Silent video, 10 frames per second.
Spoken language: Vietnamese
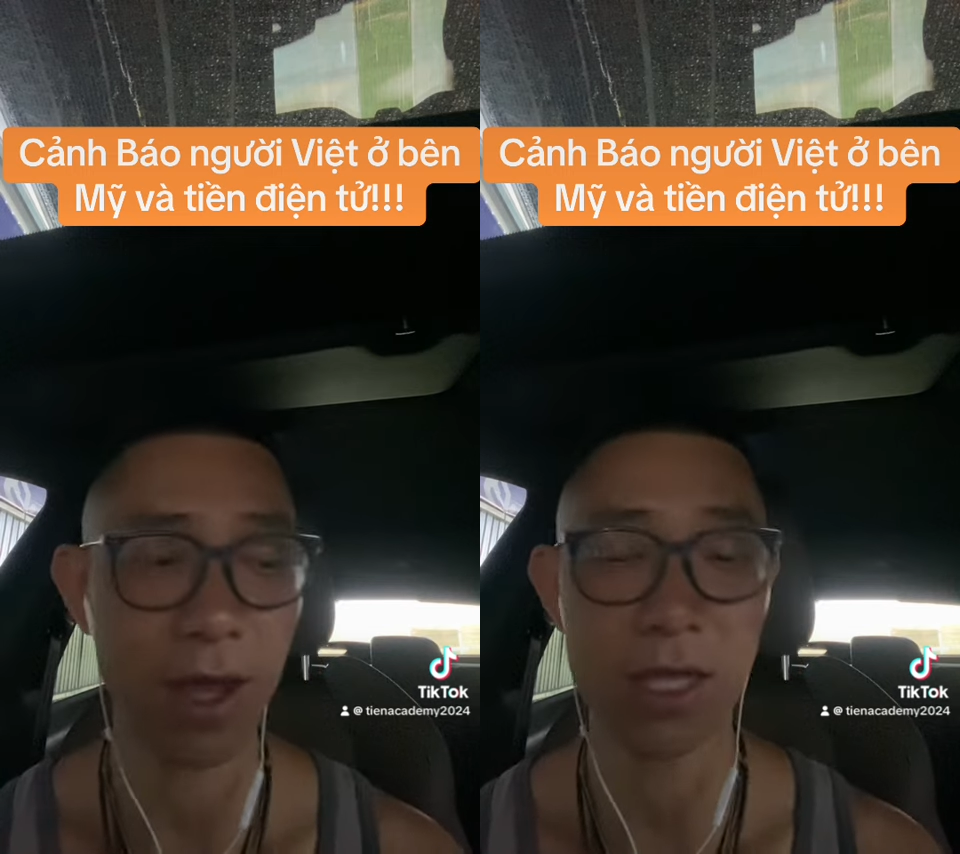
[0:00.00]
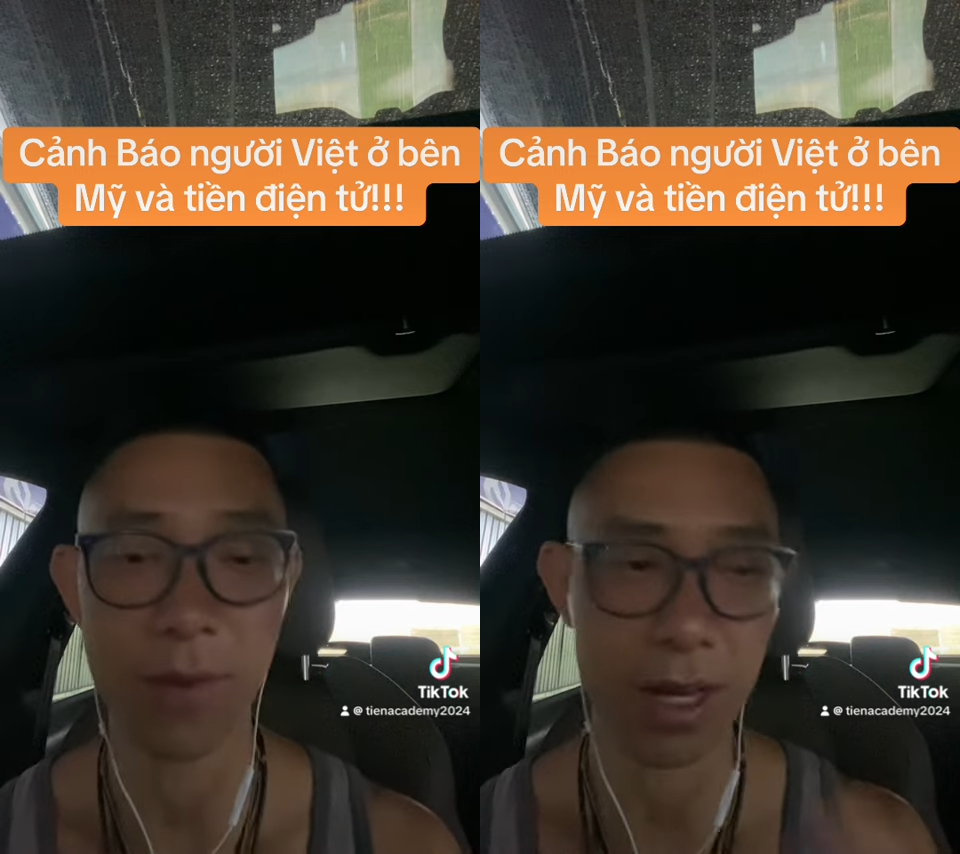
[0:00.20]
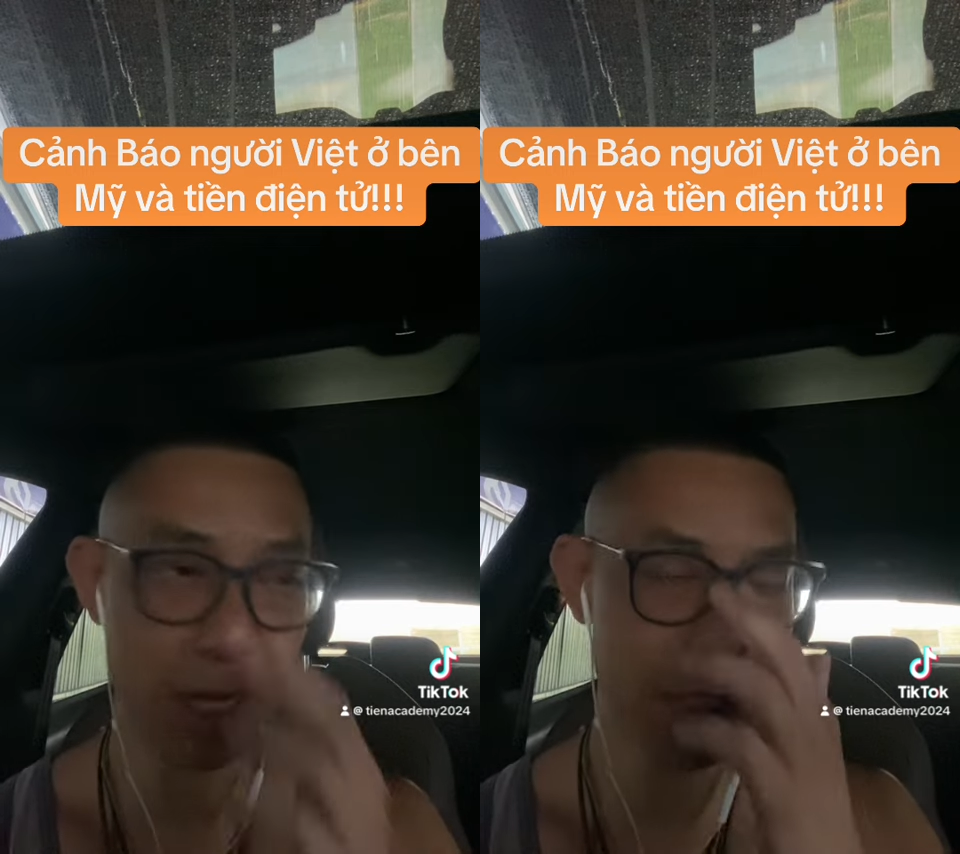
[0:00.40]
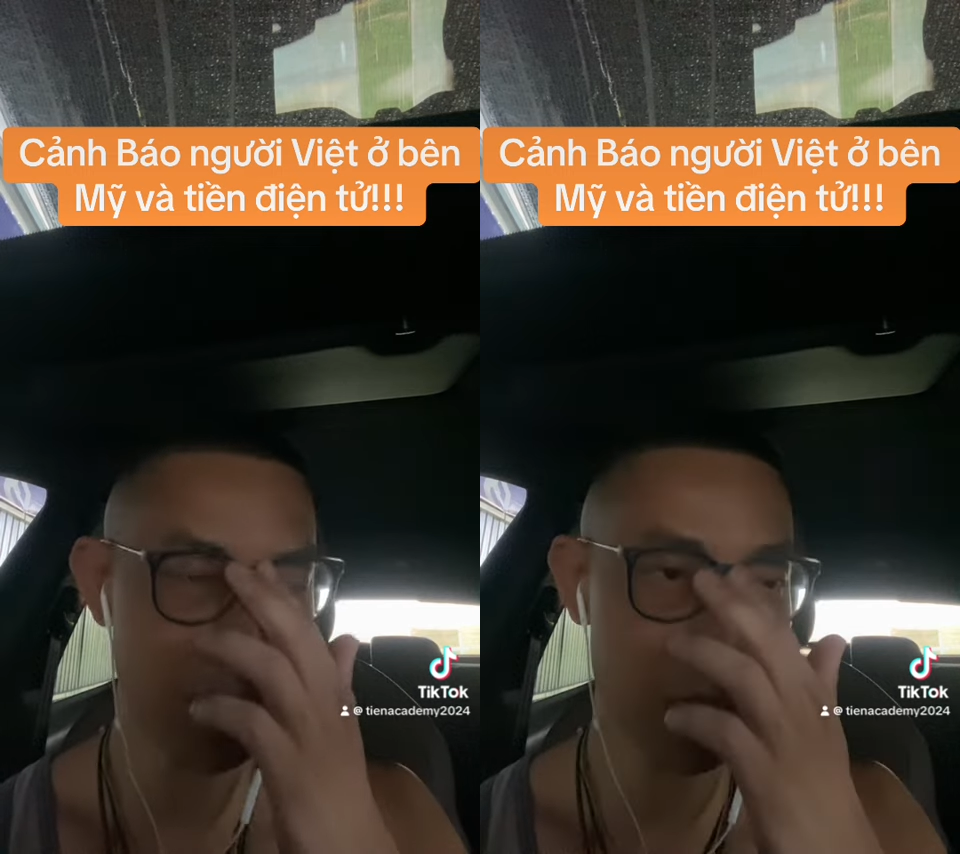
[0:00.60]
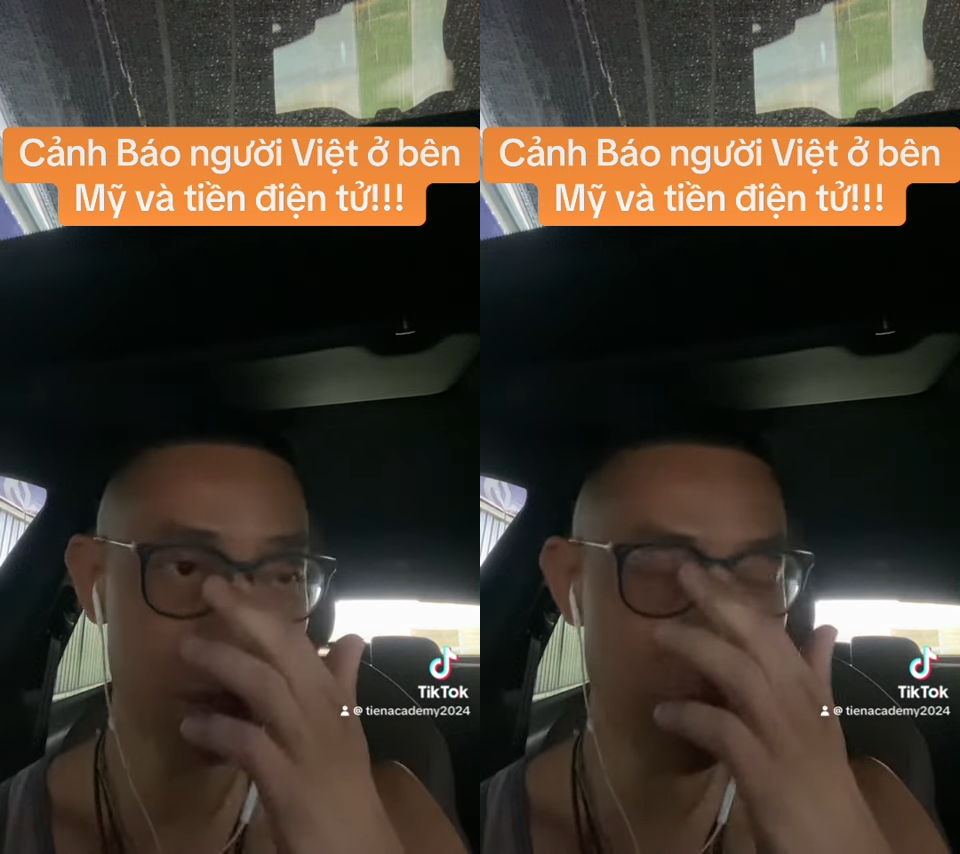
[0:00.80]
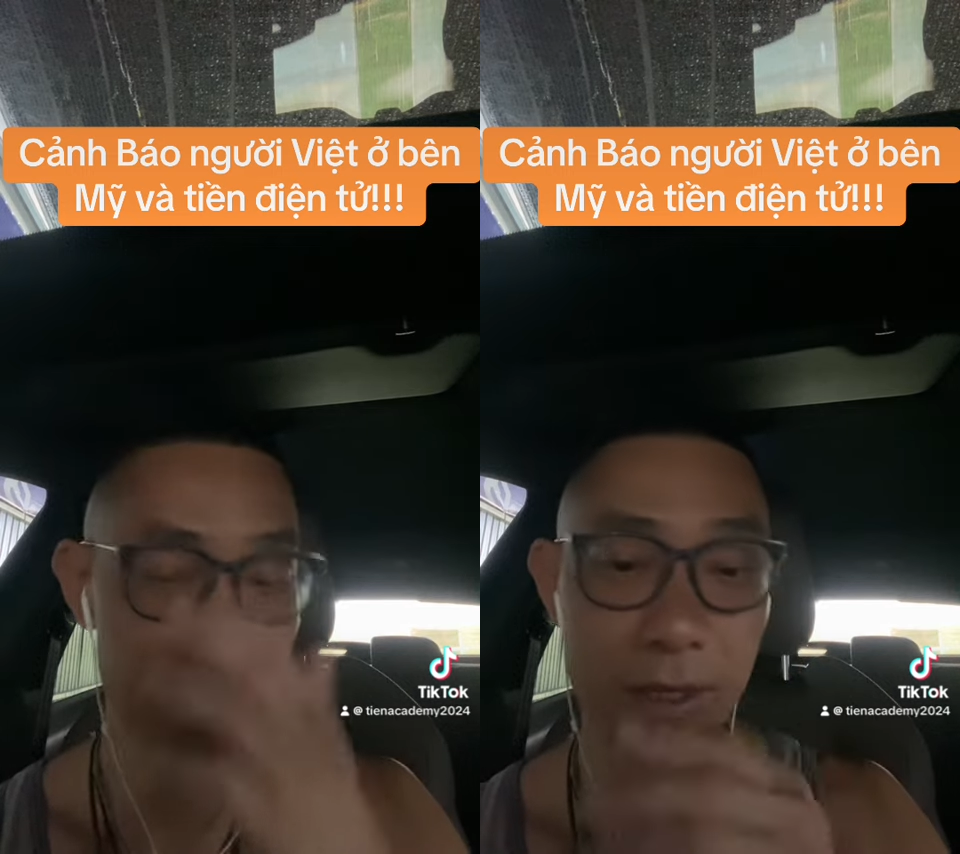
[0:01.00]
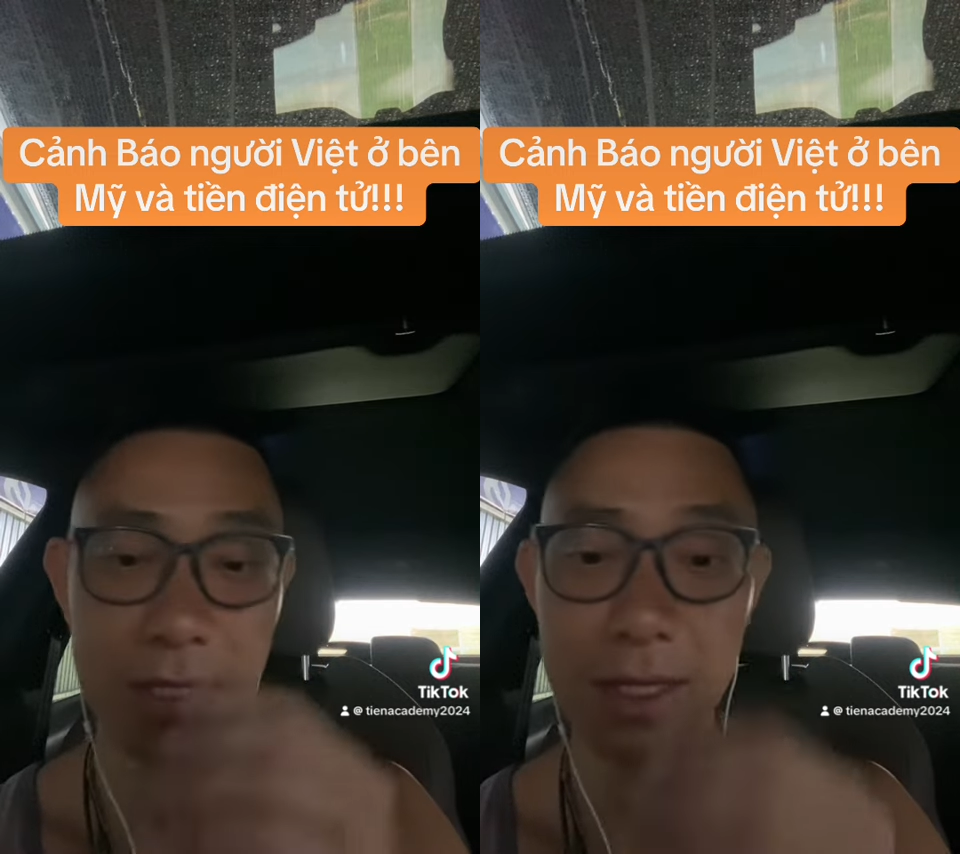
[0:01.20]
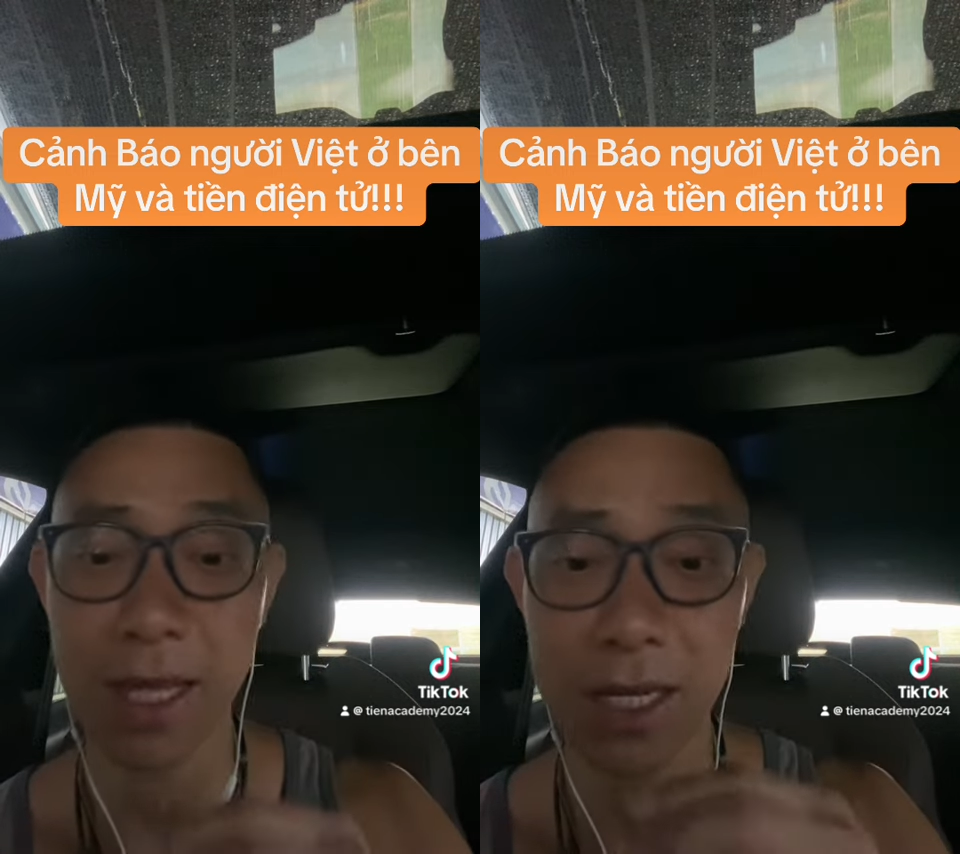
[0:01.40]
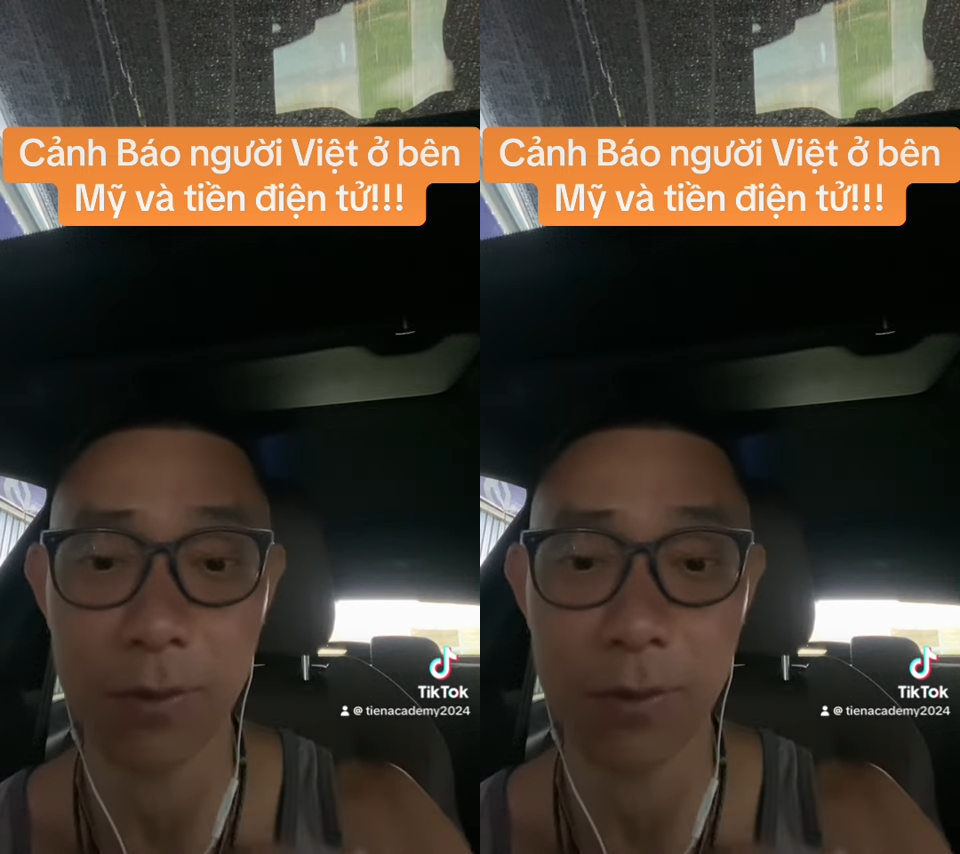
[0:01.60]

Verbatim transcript: vẽ cho bạn là cái chiến tranh bởi vì cái chiến tranh